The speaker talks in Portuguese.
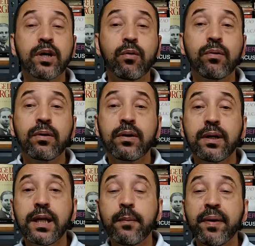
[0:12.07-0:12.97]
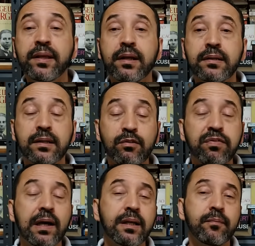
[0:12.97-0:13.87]
que é o Independiente Del
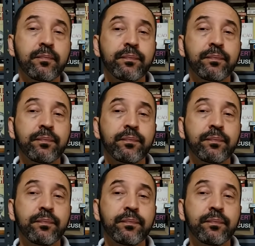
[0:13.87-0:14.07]
Valle.